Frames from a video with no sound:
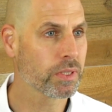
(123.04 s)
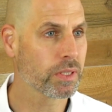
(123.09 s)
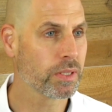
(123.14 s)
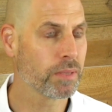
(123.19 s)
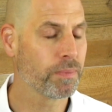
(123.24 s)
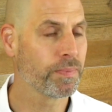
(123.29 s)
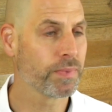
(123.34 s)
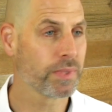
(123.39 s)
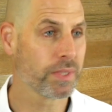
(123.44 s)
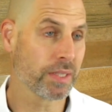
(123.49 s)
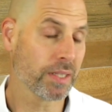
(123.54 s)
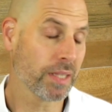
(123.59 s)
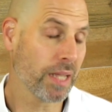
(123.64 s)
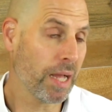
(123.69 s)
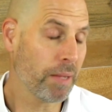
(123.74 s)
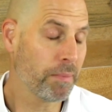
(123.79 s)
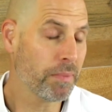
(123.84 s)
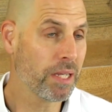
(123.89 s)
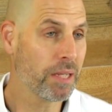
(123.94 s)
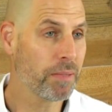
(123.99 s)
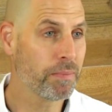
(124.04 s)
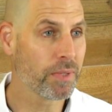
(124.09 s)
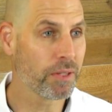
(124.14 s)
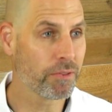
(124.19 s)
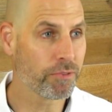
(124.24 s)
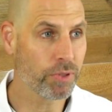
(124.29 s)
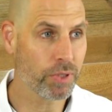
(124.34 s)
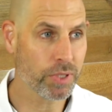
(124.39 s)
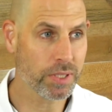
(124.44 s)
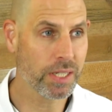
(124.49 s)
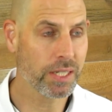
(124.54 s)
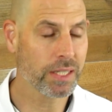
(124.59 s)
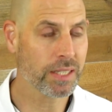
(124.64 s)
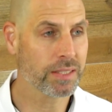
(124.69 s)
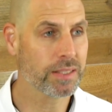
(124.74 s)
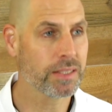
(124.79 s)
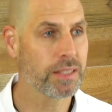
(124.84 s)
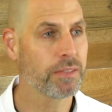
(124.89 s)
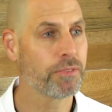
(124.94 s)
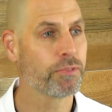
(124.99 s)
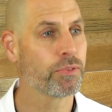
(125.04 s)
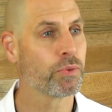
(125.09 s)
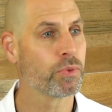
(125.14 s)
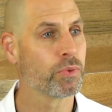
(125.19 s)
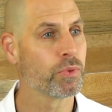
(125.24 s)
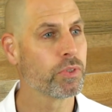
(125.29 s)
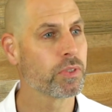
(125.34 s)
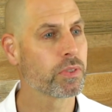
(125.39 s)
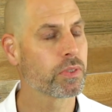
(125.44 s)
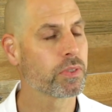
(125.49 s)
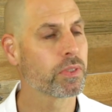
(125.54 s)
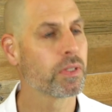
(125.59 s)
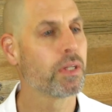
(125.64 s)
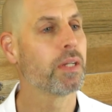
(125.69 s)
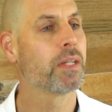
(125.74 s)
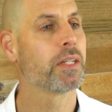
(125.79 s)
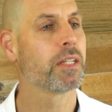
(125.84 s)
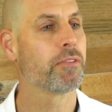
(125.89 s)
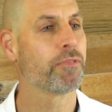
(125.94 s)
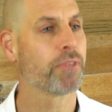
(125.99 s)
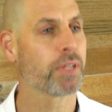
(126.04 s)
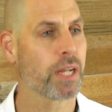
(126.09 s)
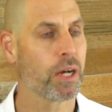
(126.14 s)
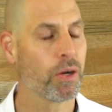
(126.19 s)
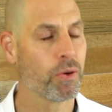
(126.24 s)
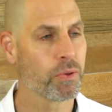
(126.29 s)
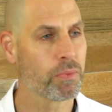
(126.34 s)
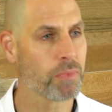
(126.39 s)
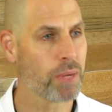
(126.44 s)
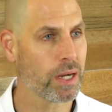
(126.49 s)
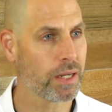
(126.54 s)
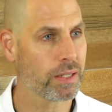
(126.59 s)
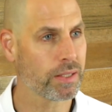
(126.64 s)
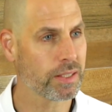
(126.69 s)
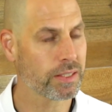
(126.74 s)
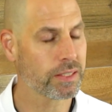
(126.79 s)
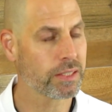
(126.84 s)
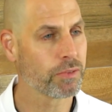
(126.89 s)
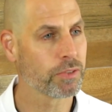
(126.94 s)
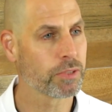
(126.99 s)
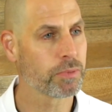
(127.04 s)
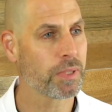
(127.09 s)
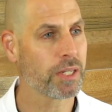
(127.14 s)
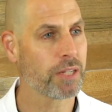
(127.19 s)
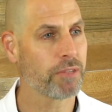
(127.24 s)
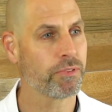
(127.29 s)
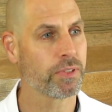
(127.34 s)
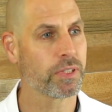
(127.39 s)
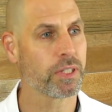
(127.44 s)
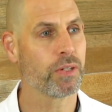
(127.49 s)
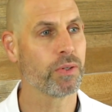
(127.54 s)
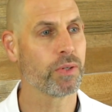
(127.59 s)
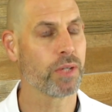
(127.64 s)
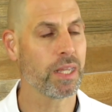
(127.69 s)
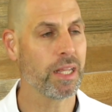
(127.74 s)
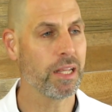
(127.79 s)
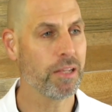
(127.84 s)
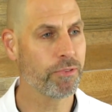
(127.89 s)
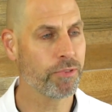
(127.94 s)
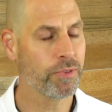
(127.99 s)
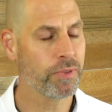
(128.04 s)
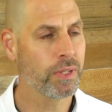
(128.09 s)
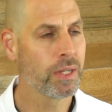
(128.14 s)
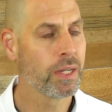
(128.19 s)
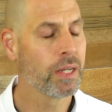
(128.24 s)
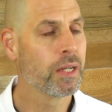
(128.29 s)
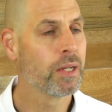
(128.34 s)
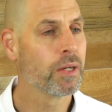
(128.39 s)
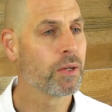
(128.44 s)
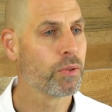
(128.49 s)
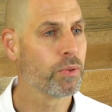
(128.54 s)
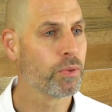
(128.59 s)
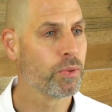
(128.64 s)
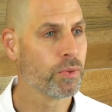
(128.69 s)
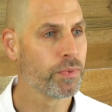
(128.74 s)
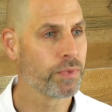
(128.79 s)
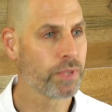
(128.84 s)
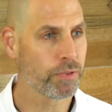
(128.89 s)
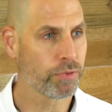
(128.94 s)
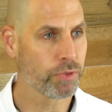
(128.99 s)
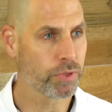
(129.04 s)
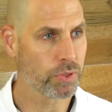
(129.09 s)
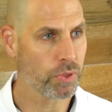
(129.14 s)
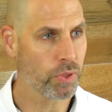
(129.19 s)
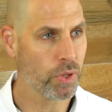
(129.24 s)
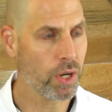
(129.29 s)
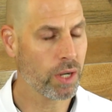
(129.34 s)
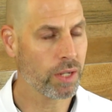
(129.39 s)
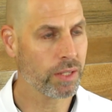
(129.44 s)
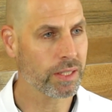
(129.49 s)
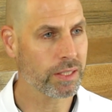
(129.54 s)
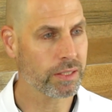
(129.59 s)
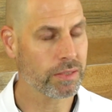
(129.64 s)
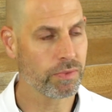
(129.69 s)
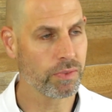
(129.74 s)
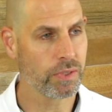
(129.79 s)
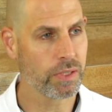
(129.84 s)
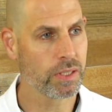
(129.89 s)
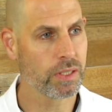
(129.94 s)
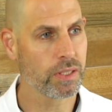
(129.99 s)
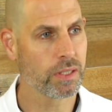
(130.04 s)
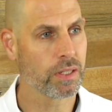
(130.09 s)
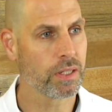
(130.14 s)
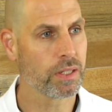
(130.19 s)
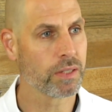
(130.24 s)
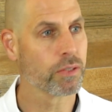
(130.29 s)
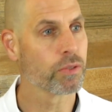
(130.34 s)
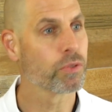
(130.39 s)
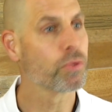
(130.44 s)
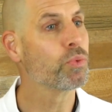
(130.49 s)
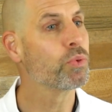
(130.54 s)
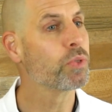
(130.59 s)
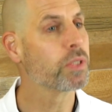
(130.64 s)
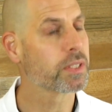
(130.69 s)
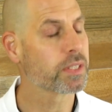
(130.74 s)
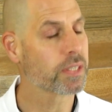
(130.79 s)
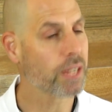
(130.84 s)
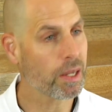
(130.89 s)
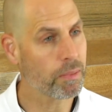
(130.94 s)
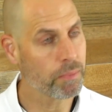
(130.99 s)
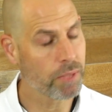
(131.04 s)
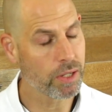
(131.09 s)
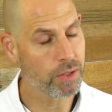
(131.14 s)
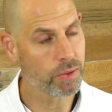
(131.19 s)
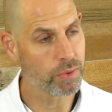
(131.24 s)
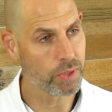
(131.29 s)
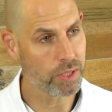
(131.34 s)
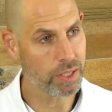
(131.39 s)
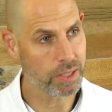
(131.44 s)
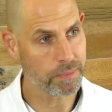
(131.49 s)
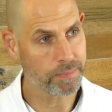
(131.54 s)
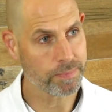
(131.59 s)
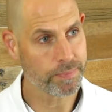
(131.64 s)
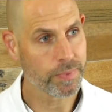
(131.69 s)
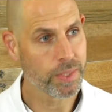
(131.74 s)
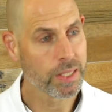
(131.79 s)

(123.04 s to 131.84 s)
ähm, haben eben den Vorteil, dass sie für uns die Verdauung machen, dass sie uns bei der Verdauung helfen und dafür sorgen, dass wir ein gutes Darmmilieu haben.